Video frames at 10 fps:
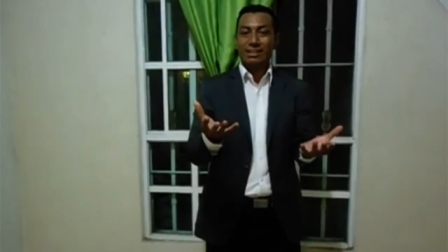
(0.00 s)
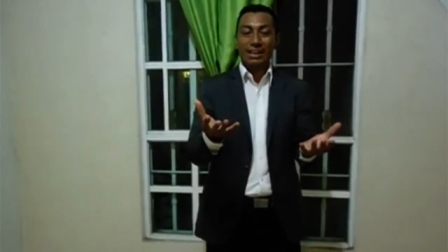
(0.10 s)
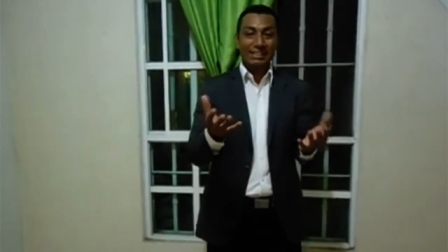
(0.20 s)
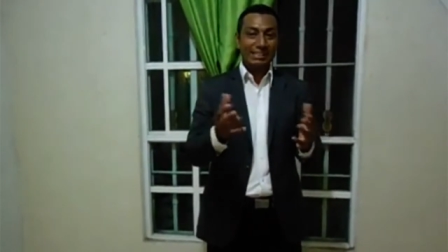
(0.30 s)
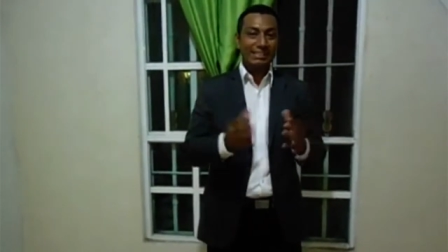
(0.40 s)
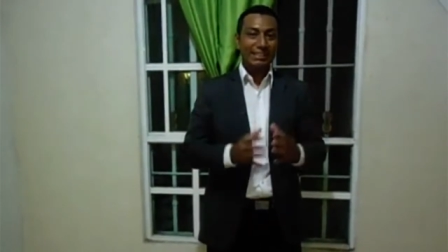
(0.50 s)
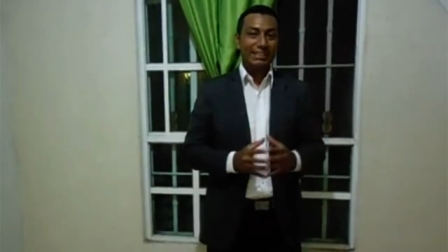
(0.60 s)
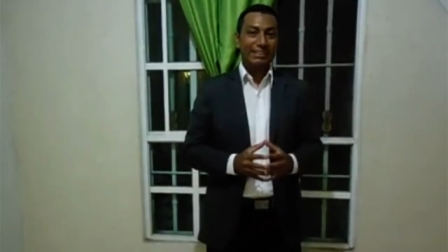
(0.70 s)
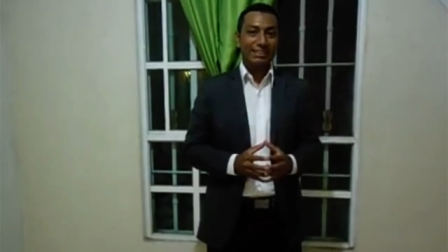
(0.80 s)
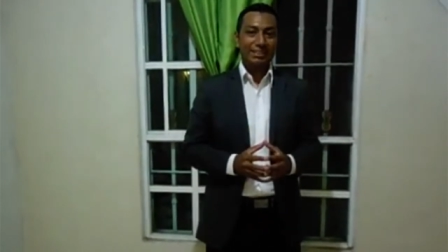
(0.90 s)
existe
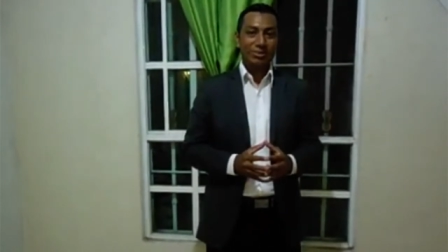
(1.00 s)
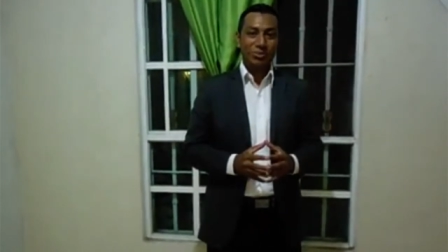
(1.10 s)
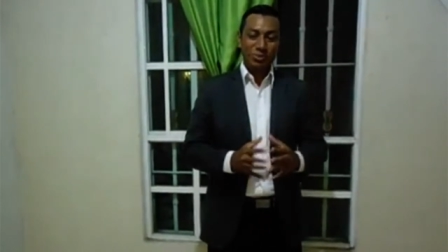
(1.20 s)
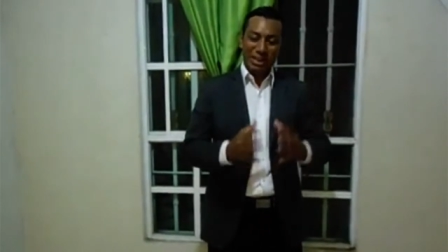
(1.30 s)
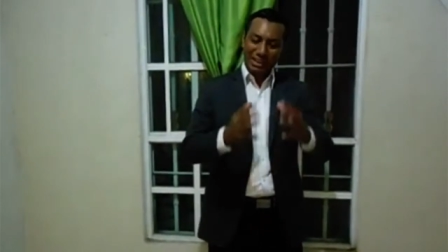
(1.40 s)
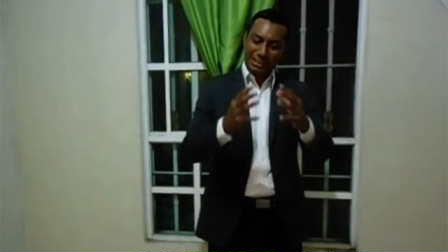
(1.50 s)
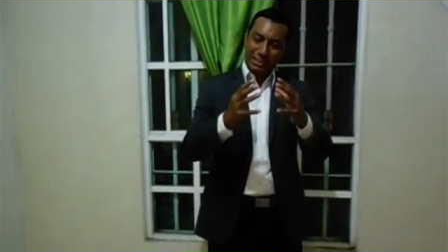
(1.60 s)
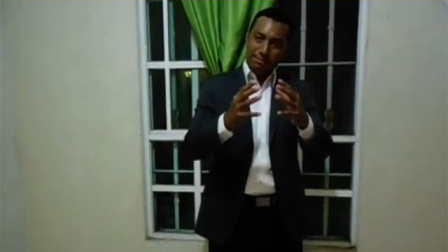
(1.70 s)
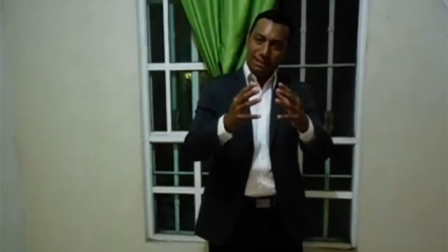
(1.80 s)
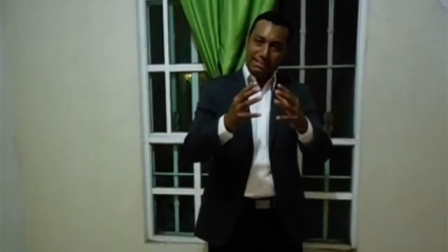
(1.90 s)
una
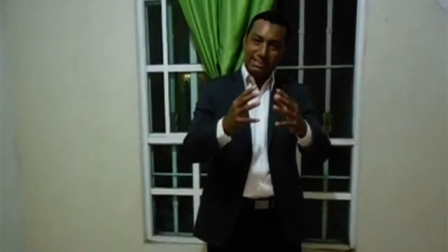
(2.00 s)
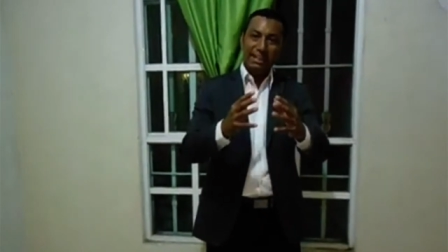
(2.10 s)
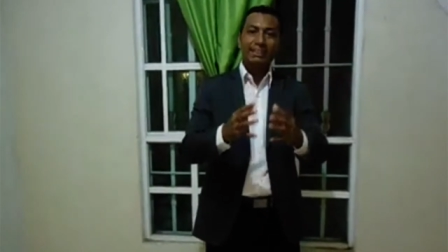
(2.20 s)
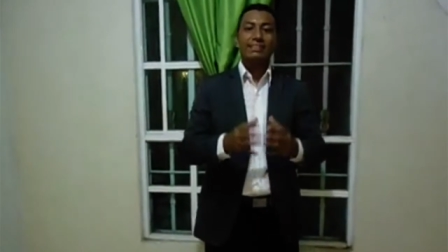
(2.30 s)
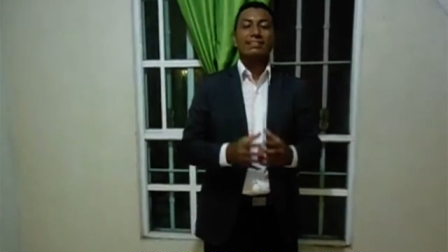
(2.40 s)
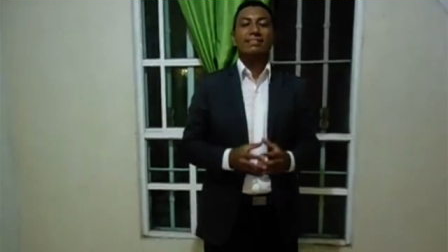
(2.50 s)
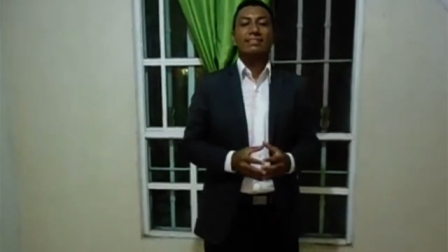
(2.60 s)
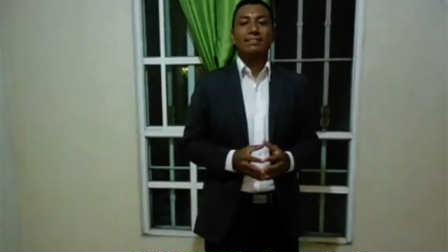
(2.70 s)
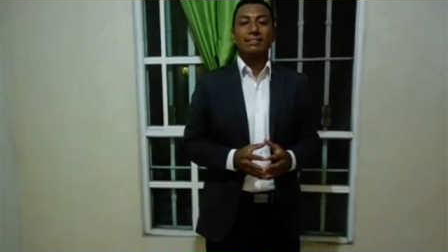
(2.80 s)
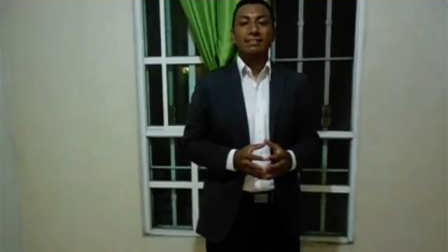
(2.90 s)
diversidad
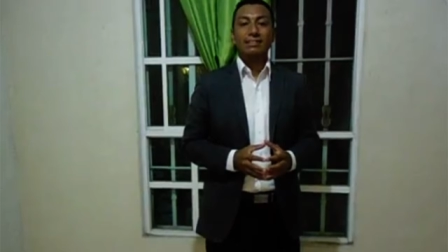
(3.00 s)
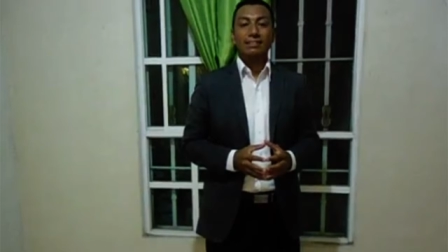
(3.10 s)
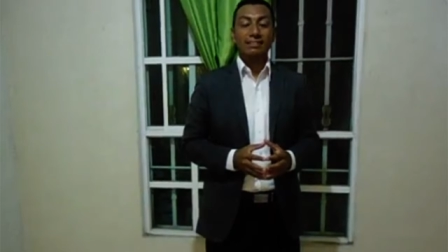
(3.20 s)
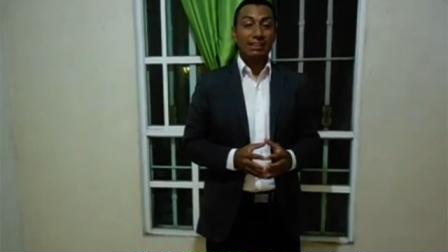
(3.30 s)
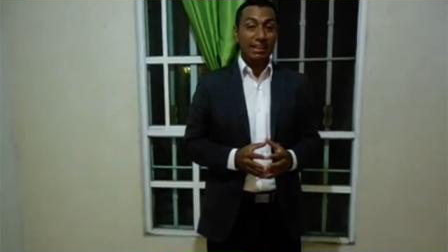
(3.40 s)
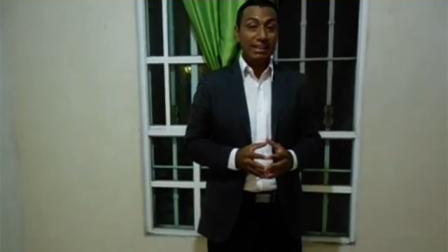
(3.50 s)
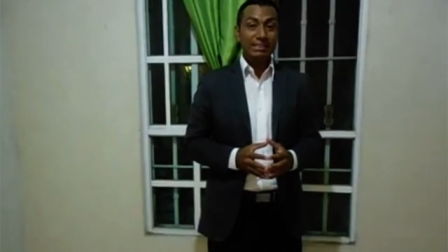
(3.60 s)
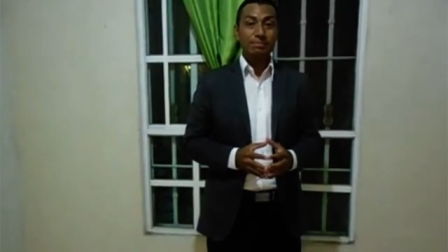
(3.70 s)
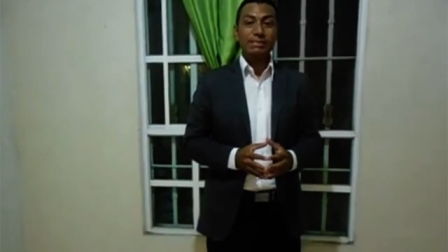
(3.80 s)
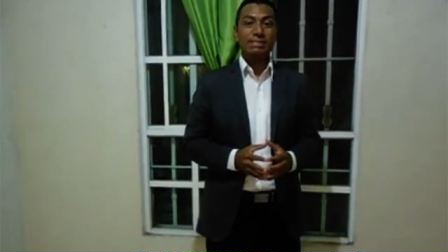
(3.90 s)
de
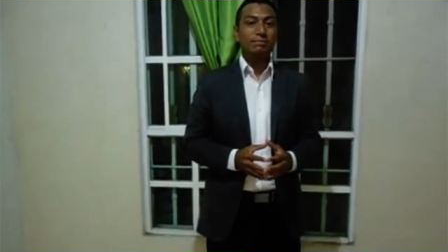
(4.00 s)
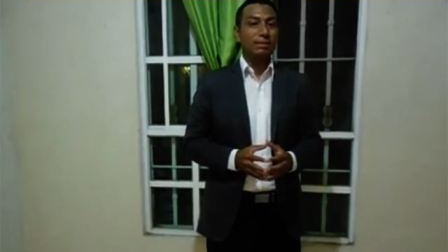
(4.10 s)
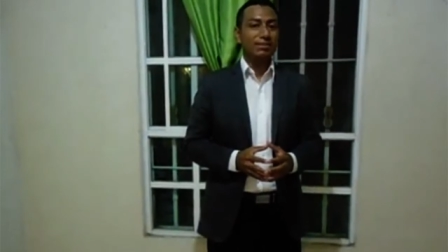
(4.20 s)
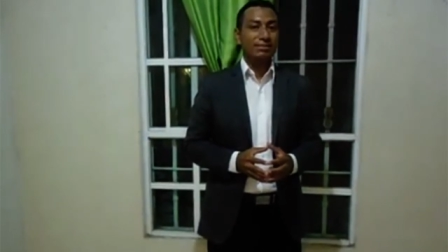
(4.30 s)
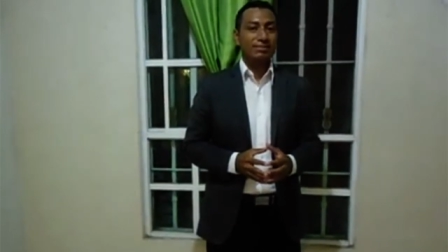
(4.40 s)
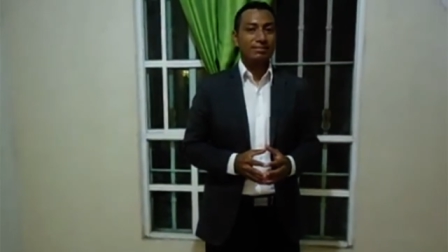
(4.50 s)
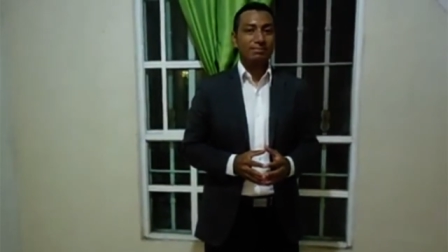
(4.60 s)
ideas y pensamientos.